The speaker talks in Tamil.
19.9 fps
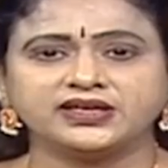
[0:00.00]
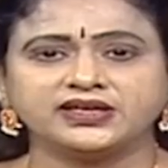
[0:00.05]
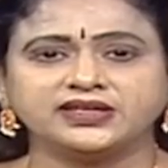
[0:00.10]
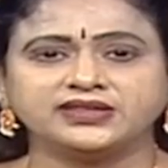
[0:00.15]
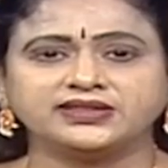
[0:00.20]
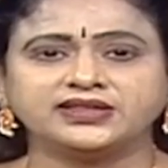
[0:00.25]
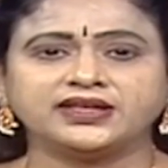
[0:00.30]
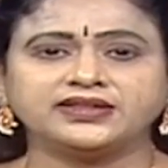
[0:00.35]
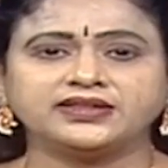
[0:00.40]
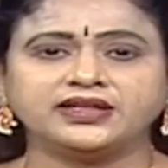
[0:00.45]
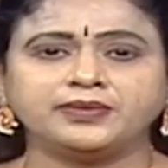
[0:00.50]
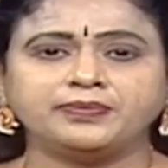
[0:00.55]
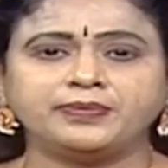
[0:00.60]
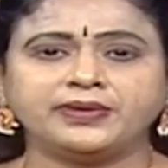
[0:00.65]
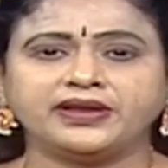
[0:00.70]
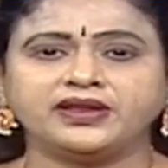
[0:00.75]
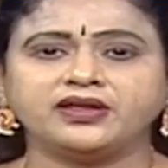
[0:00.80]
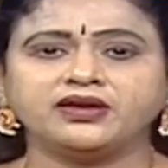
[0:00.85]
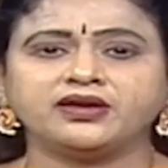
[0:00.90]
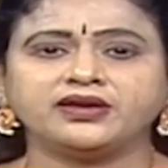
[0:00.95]
தந்தை
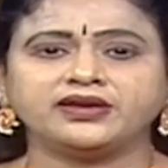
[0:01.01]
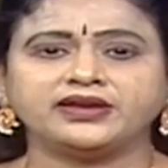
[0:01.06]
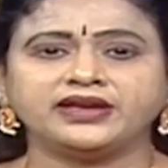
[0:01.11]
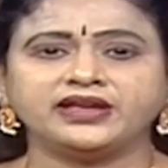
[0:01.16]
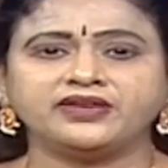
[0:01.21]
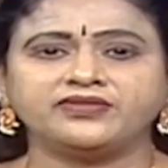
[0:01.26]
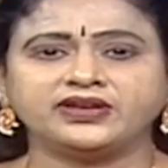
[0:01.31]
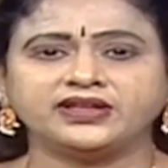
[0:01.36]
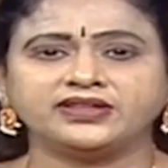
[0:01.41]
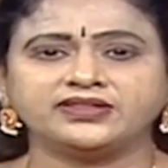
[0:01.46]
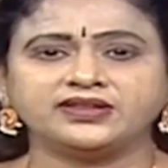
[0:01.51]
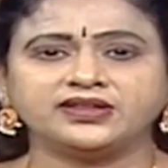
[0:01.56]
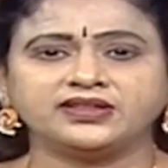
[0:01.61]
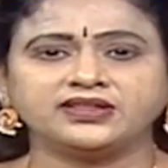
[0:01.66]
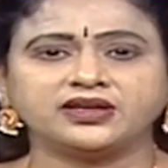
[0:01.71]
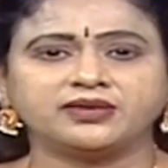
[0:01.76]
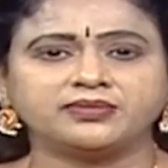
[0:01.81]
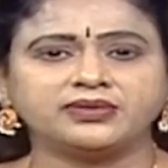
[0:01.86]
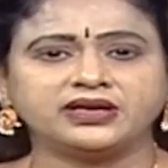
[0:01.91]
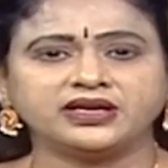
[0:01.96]
பெரியார் நினைவிடத்தில்
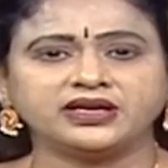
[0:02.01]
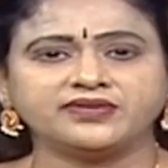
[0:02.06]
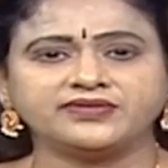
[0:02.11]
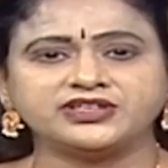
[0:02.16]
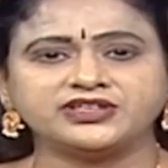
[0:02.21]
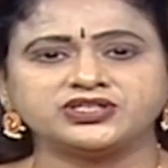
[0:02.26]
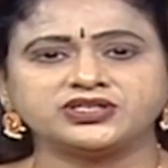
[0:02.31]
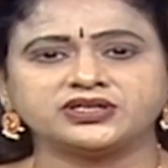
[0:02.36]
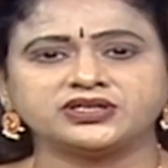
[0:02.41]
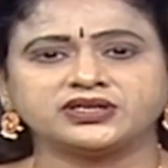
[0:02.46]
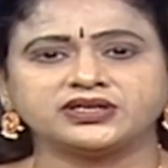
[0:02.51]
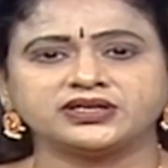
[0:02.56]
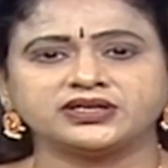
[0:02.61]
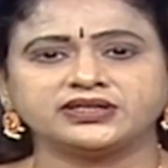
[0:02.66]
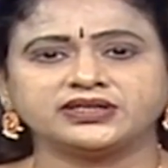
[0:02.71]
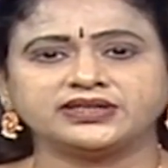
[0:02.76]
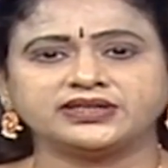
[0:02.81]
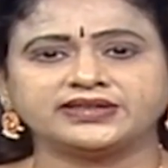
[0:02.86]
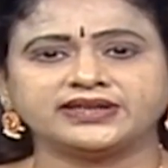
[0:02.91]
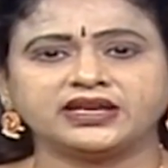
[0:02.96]
தமிழக வெற்றிக்
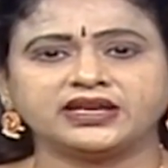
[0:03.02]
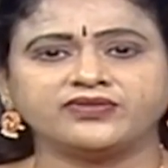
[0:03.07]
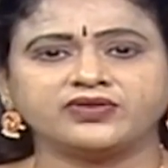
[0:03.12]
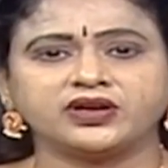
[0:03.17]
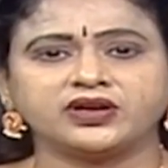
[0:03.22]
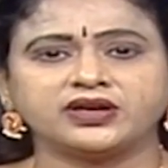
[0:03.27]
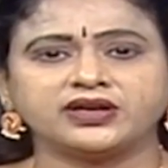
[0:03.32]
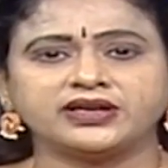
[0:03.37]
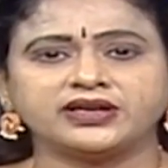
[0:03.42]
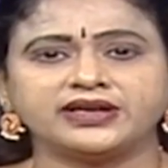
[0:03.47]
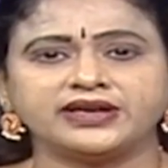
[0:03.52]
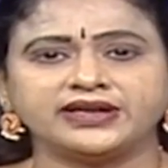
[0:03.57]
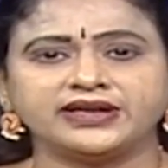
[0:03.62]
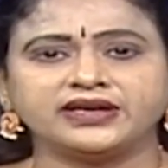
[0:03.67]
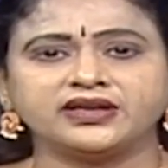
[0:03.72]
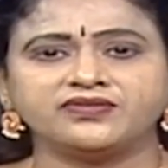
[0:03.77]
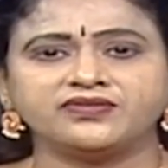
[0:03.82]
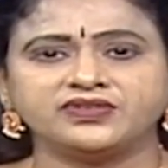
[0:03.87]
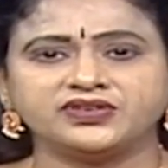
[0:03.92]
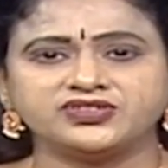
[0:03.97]
கழகத்தின் தலைவரான
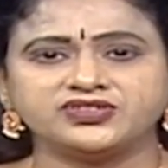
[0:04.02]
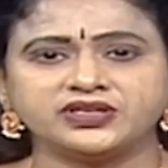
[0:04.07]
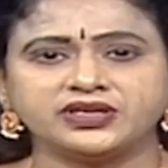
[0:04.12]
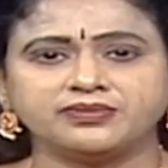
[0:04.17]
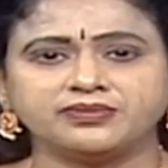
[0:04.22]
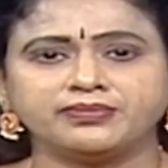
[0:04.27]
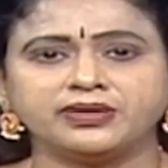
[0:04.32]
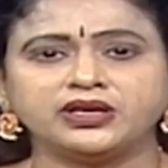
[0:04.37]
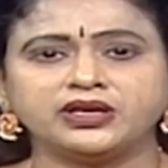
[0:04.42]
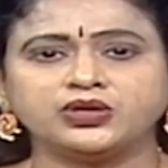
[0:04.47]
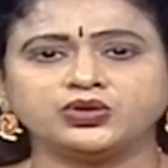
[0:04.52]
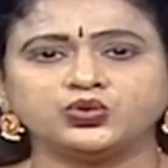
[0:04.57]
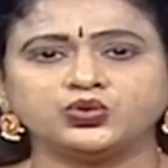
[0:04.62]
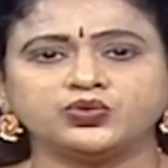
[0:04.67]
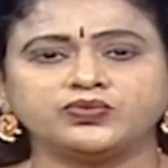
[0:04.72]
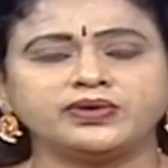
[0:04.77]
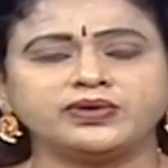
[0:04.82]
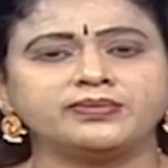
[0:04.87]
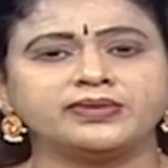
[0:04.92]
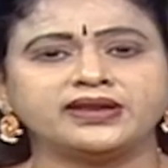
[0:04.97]
நடிகர் விஜய் மலர்
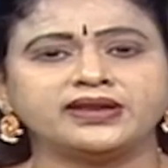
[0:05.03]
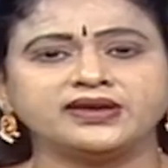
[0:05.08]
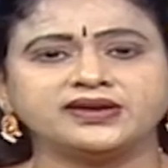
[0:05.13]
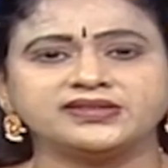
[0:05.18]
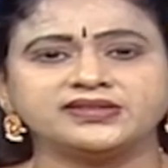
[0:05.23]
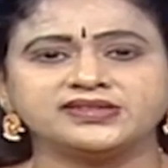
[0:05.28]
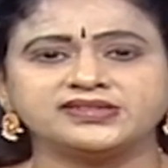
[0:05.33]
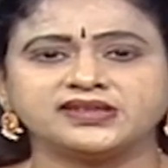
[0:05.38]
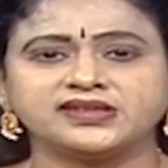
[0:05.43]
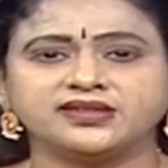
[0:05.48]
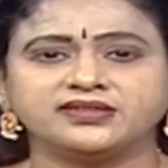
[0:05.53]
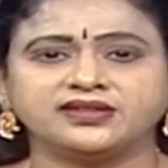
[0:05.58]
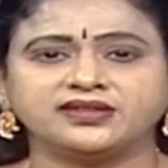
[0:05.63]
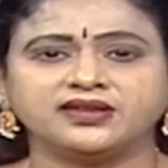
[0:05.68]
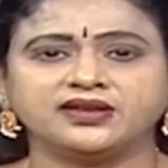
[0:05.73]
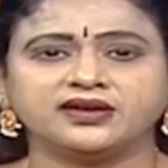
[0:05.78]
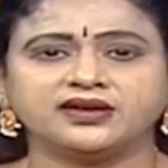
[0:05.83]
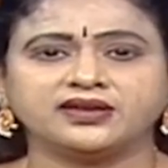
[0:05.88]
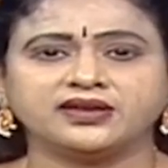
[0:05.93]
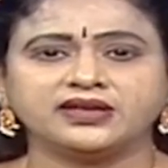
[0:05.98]
தூவி மரியாதை
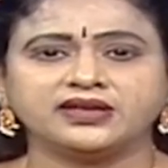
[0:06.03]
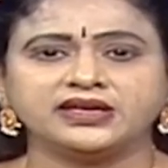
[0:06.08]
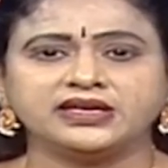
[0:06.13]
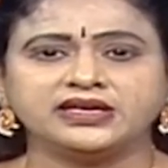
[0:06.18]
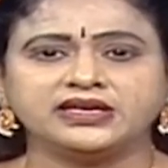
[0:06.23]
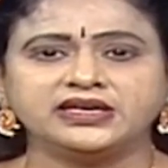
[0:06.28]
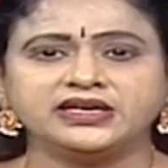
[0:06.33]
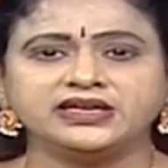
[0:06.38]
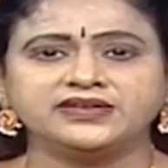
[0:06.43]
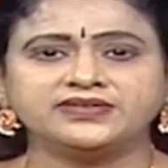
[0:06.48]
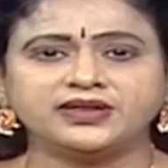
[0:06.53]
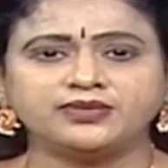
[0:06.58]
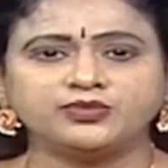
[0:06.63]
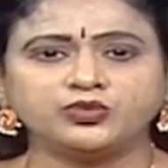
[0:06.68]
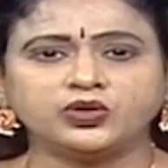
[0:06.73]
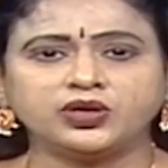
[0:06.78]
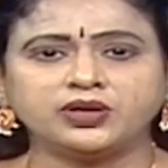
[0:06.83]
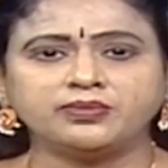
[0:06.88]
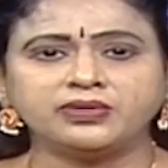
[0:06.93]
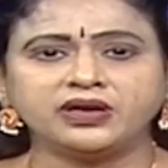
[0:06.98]
செலுத்தினார் இதன்
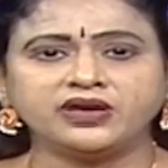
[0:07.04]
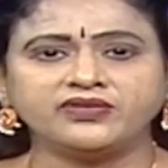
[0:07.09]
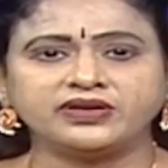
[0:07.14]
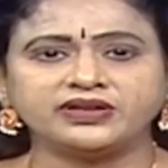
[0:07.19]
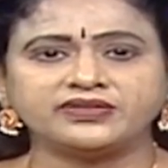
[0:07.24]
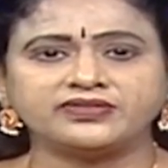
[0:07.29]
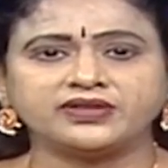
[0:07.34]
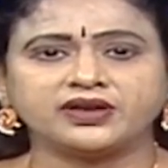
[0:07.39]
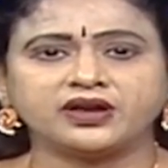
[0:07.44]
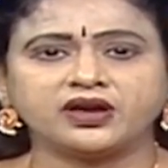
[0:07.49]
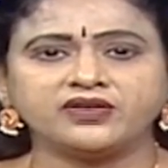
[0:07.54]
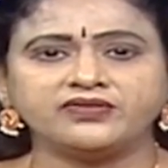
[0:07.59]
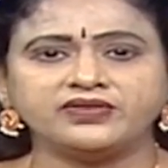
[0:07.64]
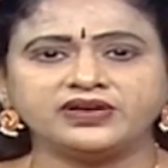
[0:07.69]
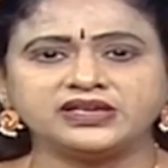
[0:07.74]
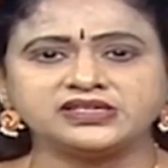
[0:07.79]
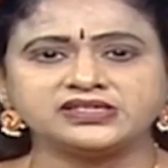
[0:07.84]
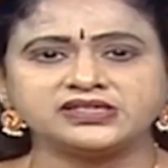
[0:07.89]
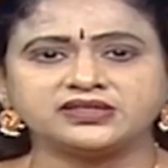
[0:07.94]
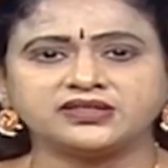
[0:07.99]
மூலம் அவர்
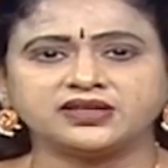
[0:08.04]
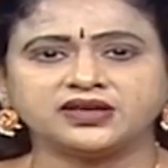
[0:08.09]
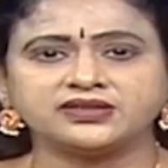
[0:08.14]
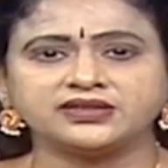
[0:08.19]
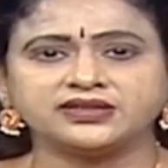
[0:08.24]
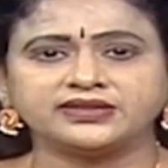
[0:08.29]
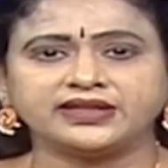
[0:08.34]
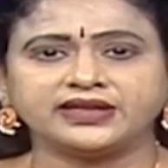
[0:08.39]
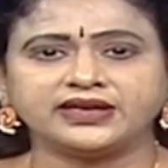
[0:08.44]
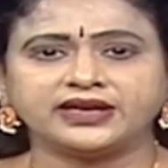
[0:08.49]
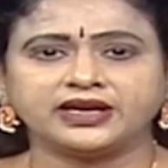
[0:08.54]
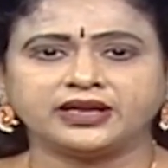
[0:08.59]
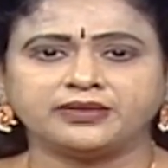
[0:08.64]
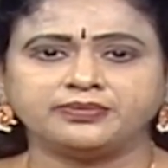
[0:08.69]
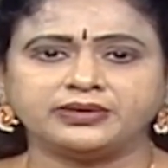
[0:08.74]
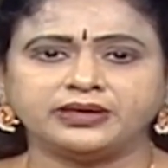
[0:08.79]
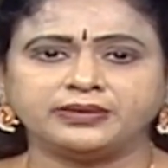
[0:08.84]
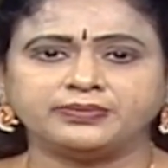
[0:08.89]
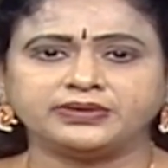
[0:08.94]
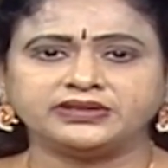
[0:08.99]
திராவிட சித்தாந்தத்தை
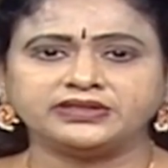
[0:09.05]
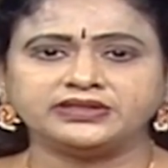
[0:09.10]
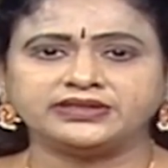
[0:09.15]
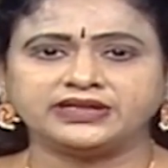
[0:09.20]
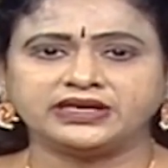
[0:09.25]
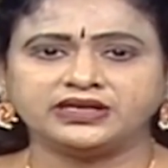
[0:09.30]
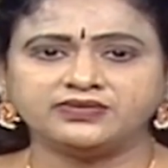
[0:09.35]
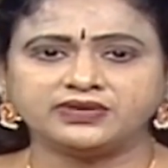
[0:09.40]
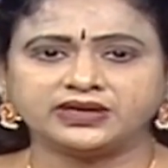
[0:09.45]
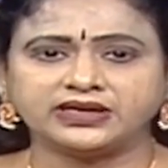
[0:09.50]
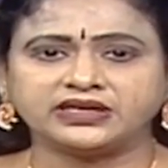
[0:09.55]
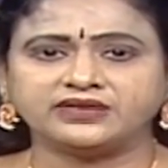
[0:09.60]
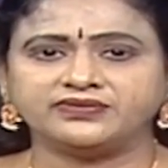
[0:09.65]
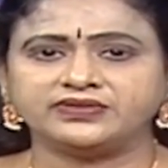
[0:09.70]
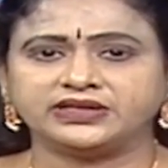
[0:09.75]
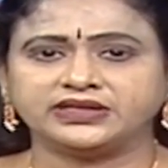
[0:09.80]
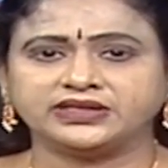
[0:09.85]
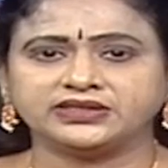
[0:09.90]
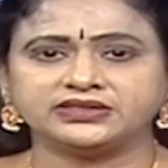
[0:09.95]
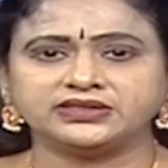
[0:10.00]
கடைபிடிப்பது
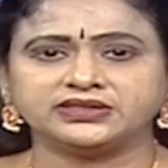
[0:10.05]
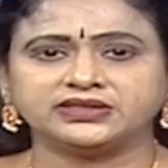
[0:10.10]
தெளிவாகிவிட்டது